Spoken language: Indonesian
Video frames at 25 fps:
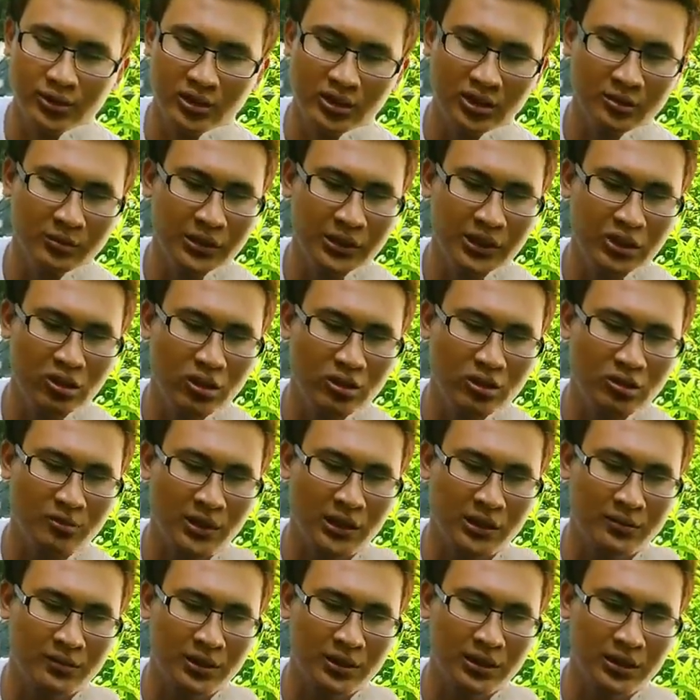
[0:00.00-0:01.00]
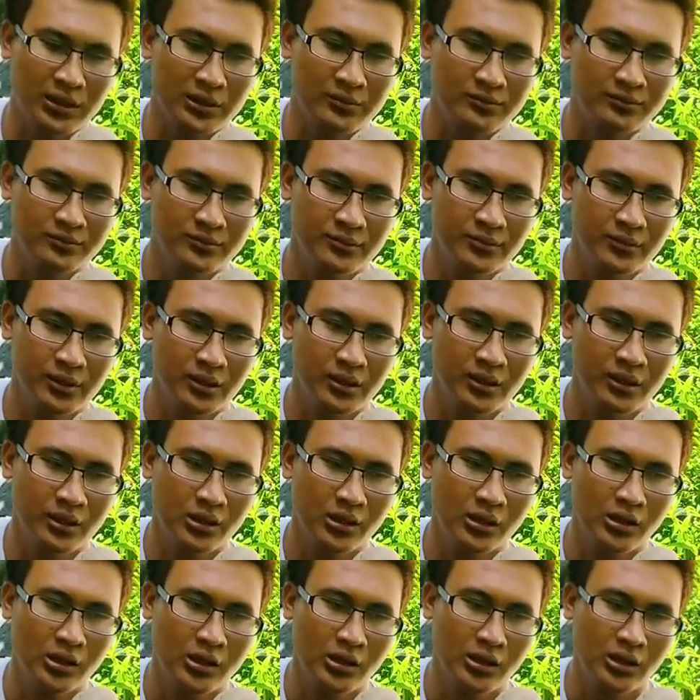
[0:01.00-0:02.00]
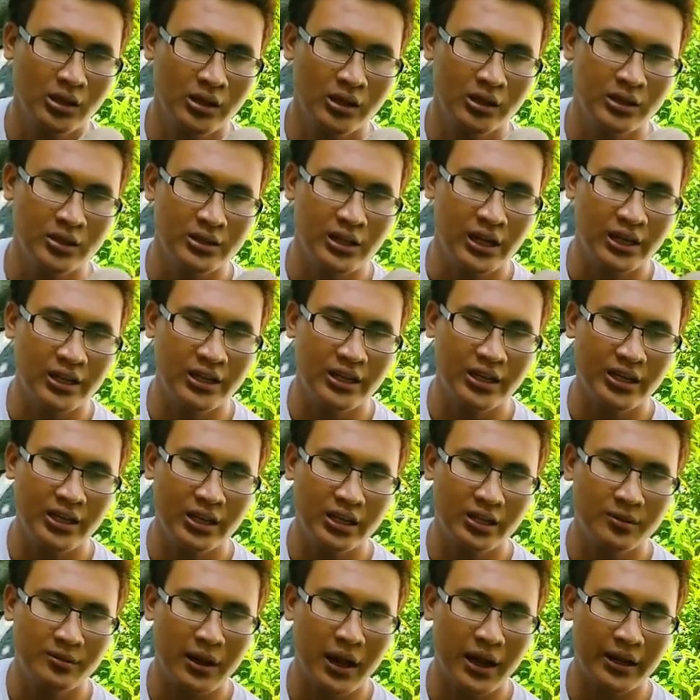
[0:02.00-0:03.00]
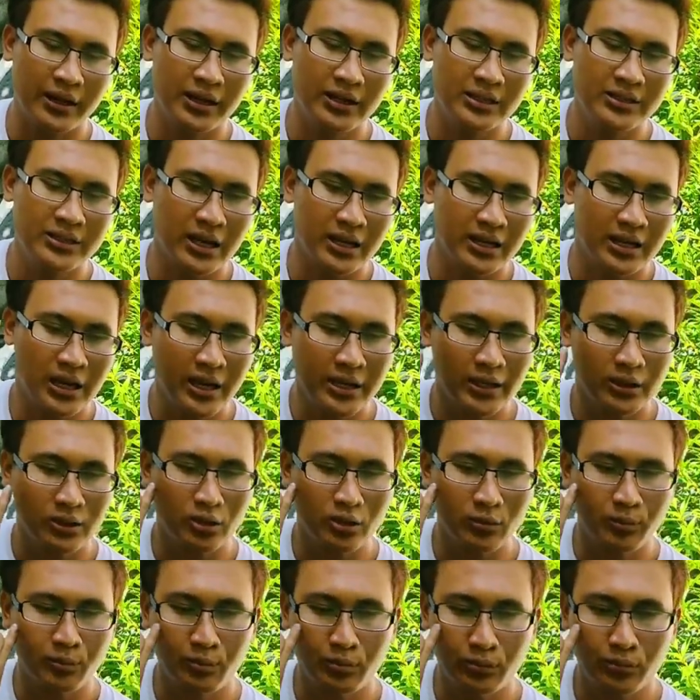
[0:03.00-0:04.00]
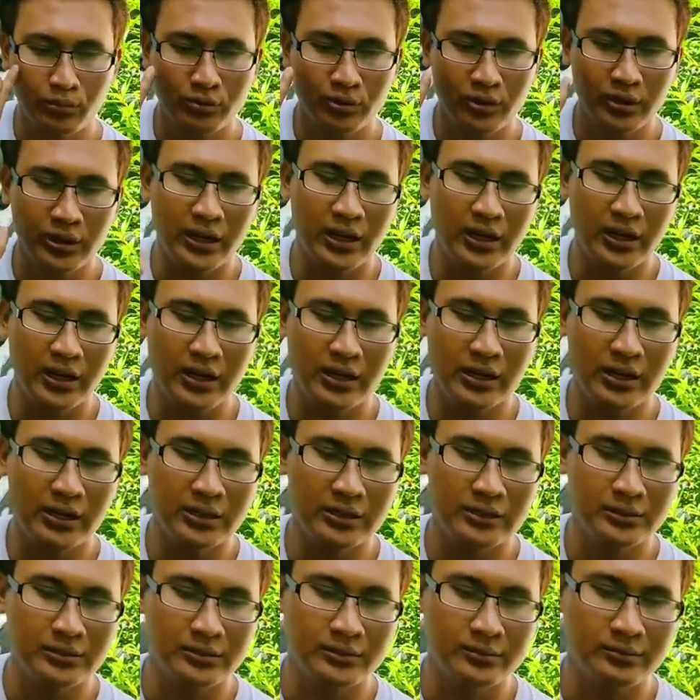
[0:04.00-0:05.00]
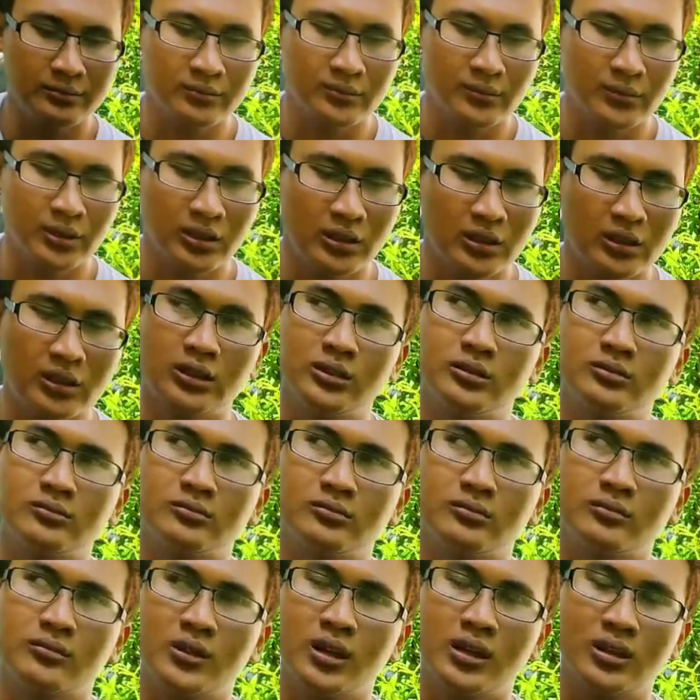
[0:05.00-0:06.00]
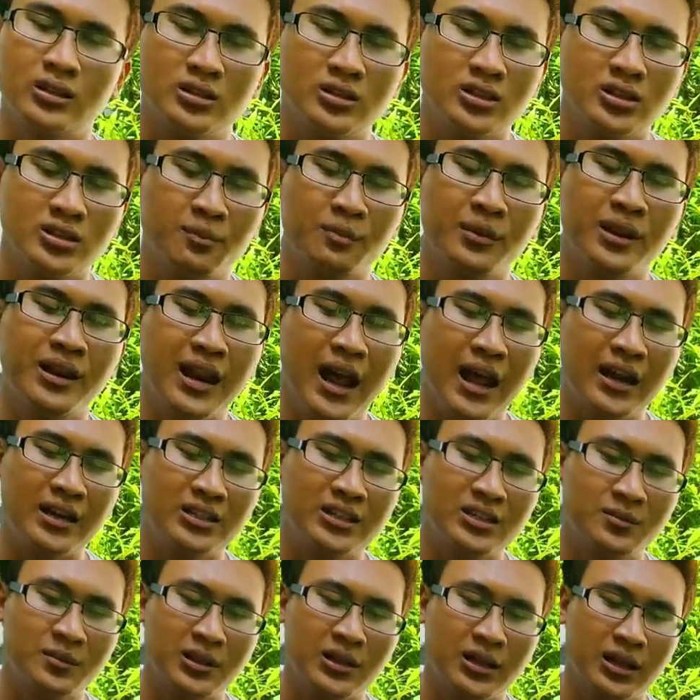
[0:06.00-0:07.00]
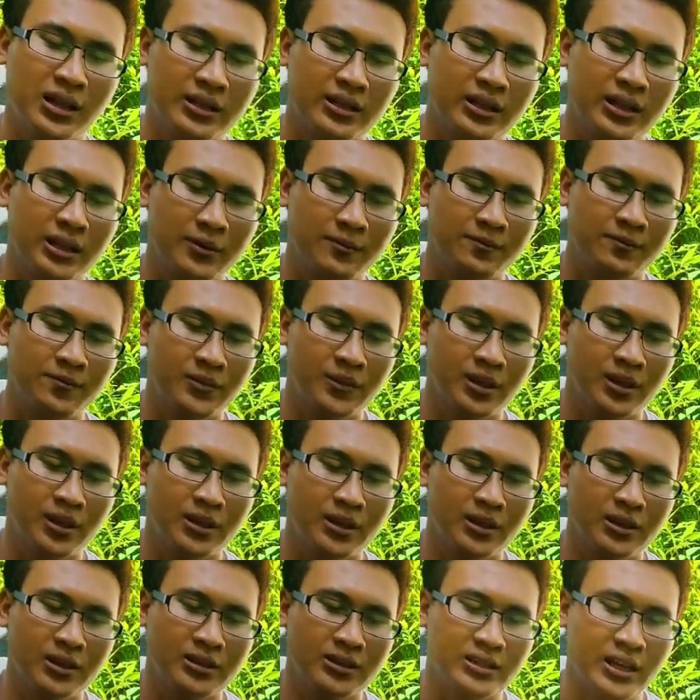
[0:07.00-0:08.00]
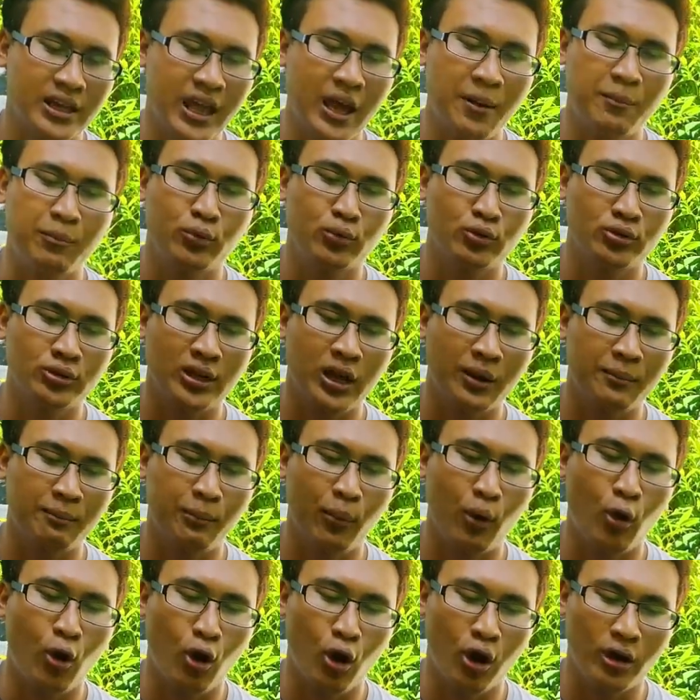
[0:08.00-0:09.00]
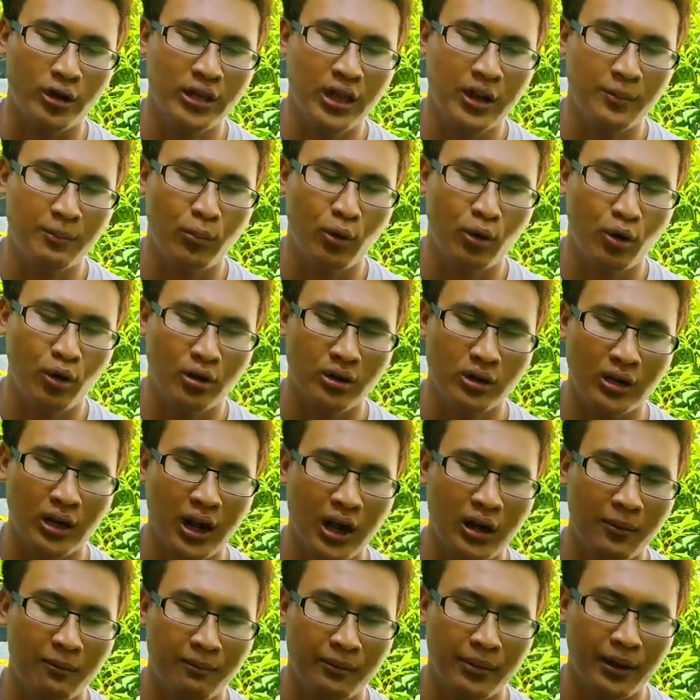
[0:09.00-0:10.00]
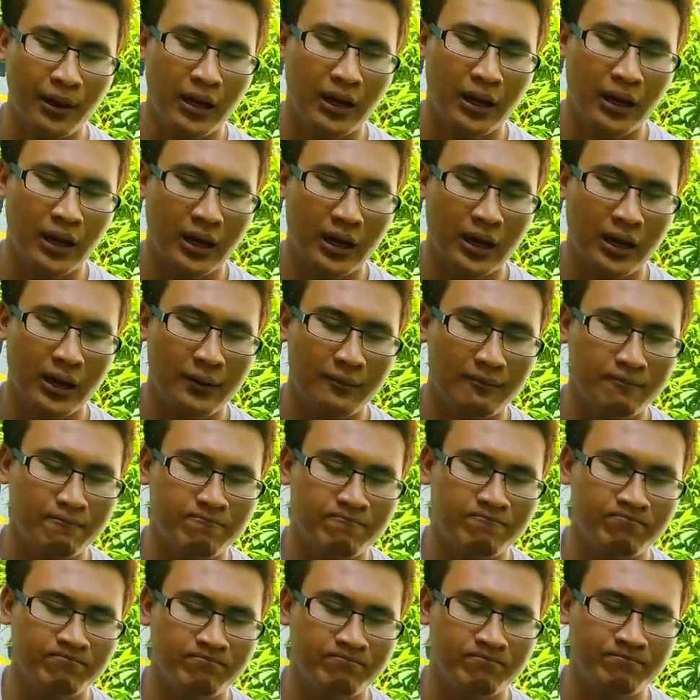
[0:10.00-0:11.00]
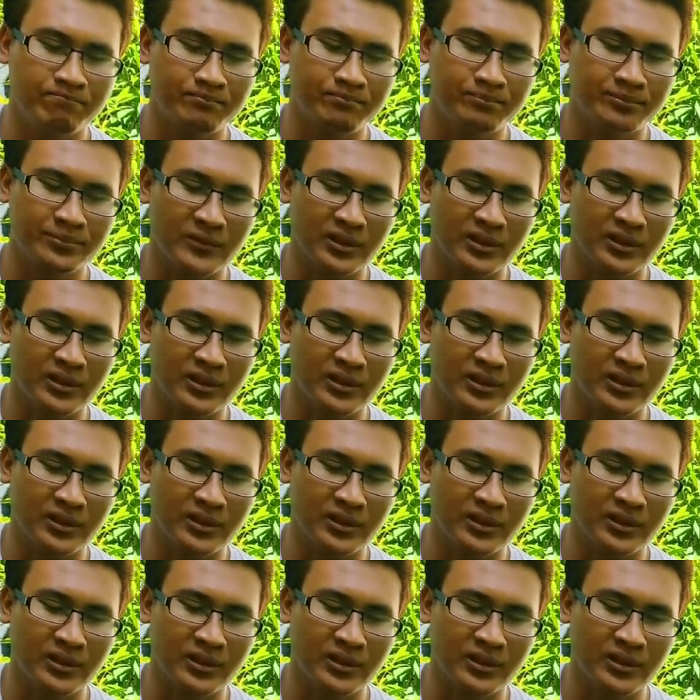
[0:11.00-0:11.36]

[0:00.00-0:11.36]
Ini minion teman-teman ya. Jadi kemarin saya itu punya sembilan sebenarnya saya punya pohon ya pohon kelapa hmm.